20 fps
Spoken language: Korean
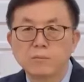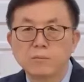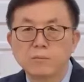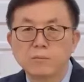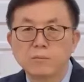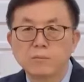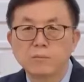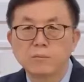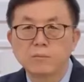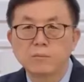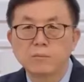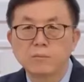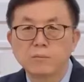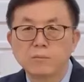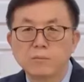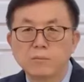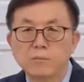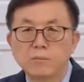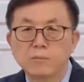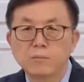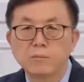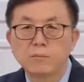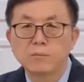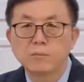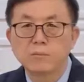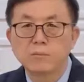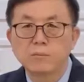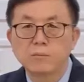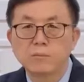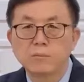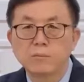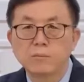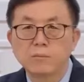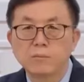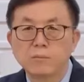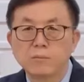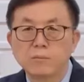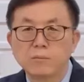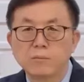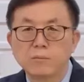이제는
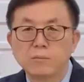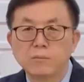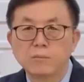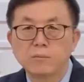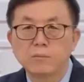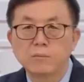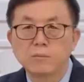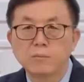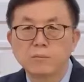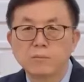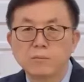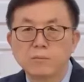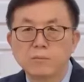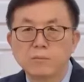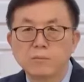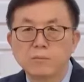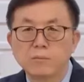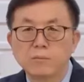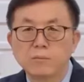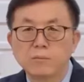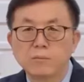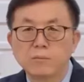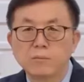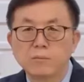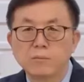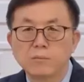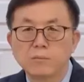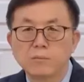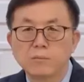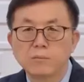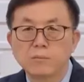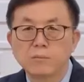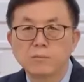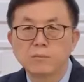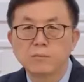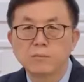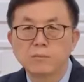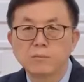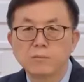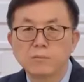구원받다 증거로 성령이
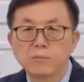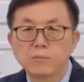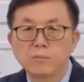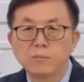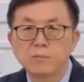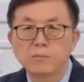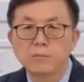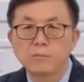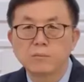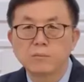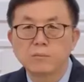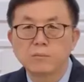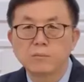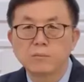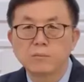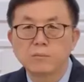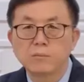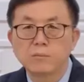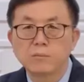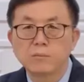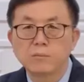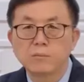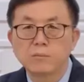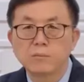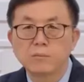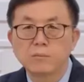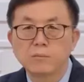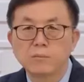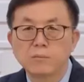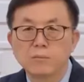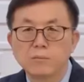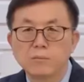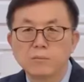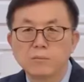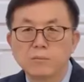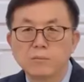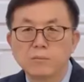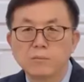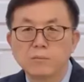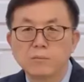여러분 안에 내조, 인도,
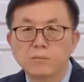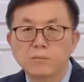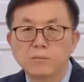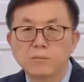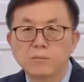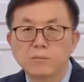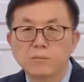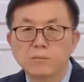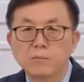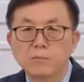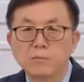역사하시는 겁니다.